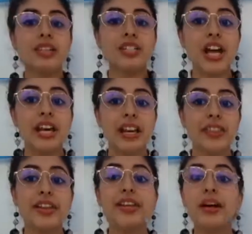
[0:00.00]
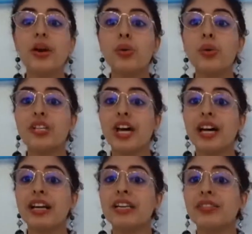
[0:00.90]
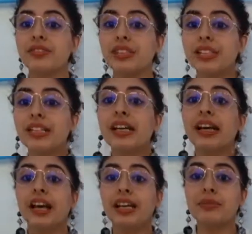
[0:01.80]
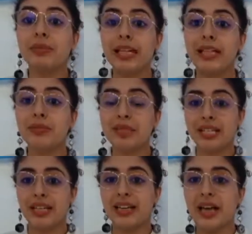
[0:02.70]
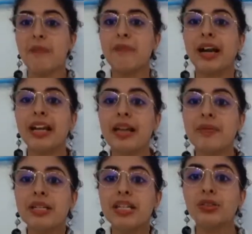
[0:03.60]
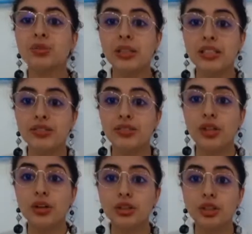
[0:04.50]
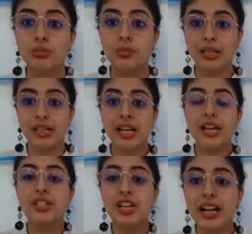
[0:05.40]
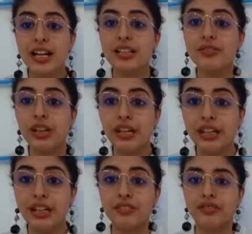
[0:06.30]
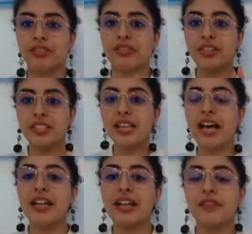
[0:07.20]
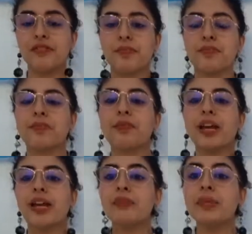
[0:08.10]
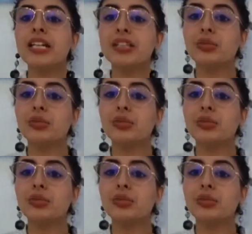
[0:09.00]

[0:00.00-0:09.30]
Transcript: شهر هذايا هو شهر اللي فيه عيد ميلاد مينا معناها مينا تولدت في أكتوبر الشهر اللي في الخريف في فصل الخريف مينا